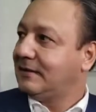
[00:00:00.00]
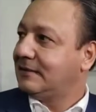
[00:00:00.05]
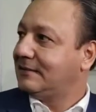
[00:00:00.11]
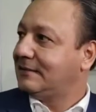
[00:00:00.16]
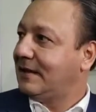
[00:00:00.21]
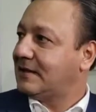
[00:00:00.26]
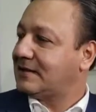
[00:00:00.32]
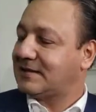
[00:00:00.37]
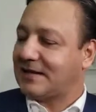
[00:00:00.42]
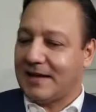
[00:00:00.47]

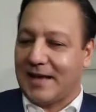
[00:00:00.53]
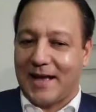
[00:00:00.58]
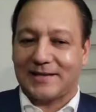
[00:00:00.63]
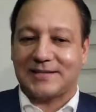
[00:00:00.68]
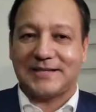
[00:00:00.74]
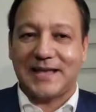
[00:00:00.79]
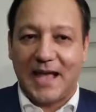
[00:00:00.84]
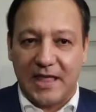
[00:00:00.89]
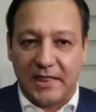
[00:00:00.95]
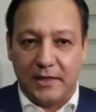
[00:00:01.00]
de ese
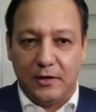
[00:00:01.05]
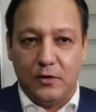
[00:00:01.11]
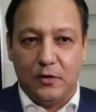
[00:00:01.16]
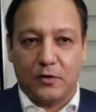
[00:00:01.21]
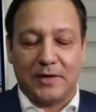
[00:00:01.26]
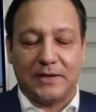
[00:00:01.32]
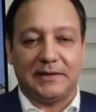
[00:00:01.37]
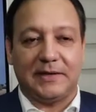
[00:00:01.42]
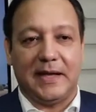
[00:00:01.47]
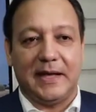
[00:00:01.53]
asedio
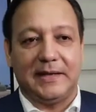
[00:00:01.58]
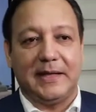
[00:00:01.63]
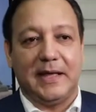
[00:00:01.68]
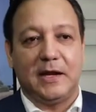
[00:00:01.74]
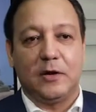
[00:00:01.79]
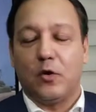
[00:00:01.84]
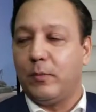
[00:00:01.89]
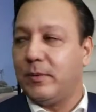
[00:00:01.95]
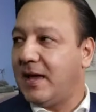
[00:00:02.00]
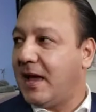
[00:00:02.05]
que tiene el
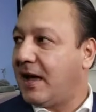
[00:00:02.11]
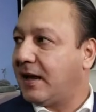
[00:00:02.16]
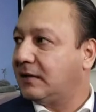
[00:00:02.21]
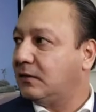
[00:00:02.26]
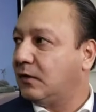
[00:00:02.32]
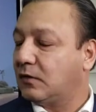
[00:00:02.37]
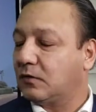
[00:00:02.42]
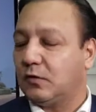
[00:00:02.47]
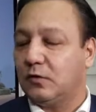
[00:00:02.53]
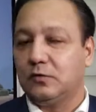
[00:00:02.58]

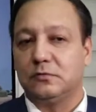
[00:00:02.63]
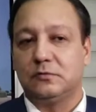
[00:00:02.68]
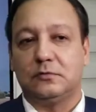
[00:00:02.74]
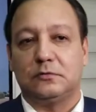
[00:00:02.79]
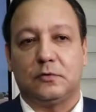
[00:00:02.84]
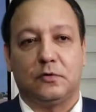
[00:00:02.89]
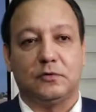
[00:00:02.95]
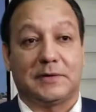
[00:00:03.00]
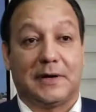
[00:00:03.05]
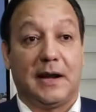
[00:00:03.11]
gobierno
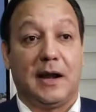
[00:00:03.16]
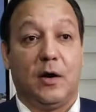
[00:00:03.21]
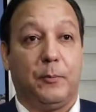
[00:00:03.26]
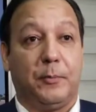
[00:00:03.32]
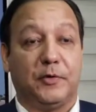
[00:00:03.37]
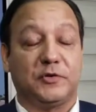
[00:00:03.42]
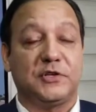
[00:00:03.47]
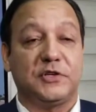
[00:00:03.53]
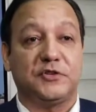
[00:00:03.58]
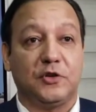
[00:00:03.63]
contra la
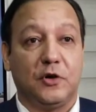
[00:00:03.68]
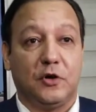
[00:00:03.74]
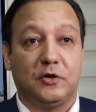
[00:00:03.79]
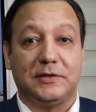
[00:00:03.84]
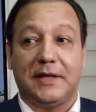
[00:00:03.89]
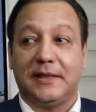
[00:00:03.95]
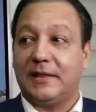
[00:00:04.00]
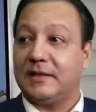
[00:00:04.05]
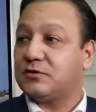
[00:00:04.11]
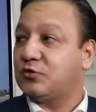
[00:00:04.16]
oposición
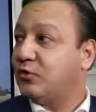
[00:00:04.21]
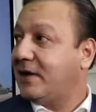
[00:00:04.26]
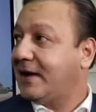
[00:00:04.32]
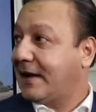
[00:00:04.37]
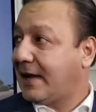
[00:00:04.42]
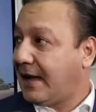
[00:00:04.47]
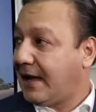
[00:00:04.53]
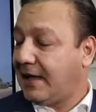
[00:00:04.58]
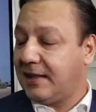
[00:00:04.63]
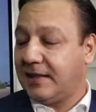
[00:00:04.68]
desde su
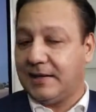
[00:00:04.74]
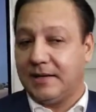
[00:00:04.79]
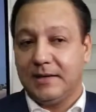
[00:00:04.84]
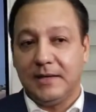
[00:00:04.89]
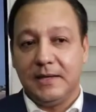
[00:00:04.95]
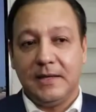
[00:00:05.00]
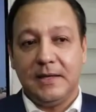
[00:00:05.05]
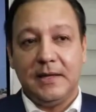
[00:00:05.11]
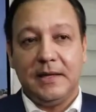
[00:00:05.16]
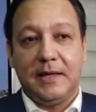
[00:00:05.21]
llegada.
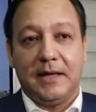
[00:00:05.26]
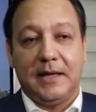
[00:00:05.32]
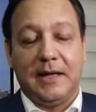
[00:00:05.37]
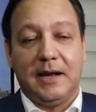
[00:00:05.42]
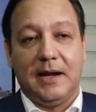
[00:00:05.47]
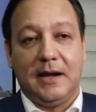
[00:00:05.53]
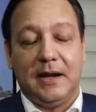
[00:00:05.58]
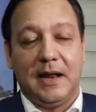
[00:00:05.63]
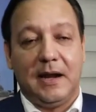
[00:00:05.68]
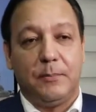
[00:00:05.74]

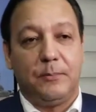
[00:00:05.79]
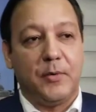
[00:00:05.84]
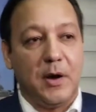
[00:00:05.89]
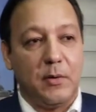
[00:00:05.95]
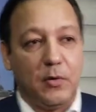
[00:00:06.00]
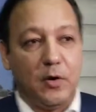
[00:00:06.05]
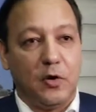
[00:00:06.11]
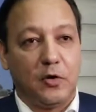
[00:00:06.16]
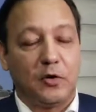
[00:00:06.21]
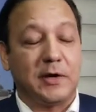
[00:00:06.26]
El,
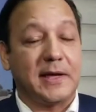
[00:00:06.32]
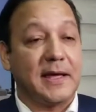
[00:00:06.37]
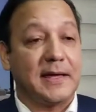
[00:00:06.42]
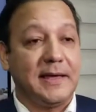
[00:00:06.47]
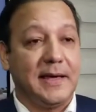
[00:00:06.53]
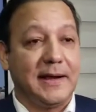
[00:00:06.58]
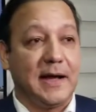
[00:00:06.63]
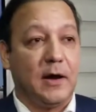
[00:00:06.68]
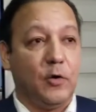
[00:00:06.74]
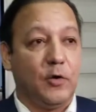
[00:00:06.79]
pueblo que
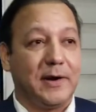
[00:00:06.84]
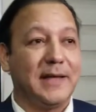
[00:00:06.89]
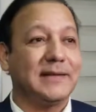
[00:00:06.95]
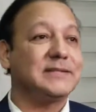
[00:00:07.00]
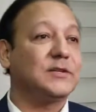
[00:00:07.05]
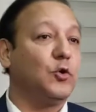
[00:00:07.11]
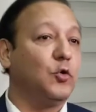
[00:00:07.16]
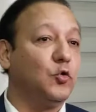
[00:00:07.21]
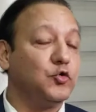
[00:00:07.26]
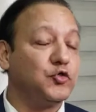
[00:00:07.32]
quiere ahora es
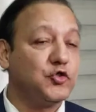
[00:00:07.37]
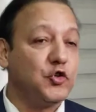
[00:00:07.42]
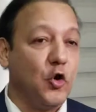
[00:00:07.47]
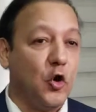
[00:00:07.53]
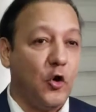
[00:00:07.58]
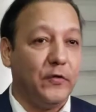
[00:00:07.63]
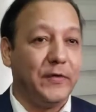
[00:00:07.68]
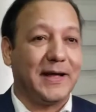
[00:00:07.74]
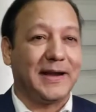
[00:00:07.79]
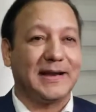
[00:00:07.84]

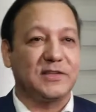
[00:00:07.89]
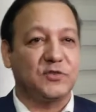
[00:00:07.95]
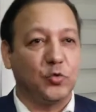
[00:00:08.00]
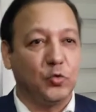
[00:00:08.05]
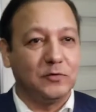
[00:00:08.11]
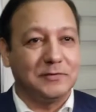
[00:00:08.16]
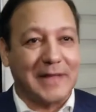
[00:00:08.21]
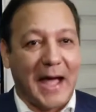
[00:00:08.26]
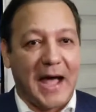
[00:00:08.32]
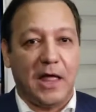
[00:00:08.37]
soluciones,
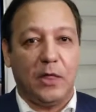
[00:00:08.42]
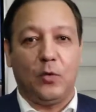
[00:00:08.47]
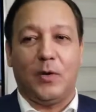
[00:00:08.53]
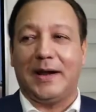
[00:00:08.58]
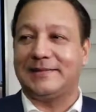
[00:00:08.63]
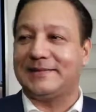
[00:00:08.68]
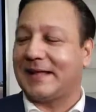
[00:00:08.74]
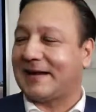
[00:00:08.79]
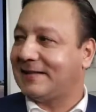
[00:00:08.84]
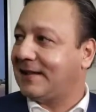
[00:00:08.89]
resultados,
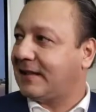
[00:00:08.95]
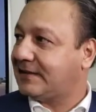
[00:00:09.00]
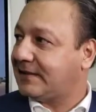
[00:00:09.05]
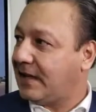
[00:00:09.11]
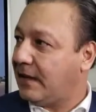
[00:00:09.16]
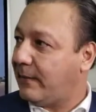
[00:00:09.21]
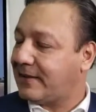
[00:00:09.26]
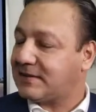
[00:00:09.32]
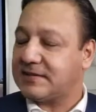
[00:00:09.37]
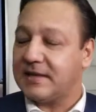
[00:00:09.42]

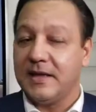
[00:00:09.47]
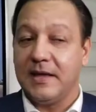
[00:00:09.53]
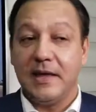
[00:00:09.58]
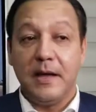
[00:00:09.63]
alternativas